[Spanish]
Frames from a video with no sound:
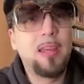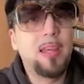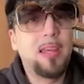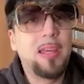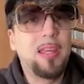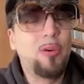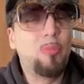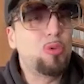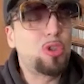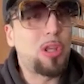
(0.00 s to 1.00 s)
eh, no
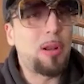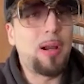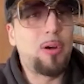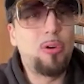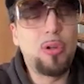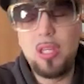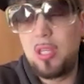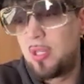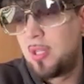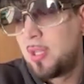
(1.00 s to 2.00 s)
hay mucho trabajo y,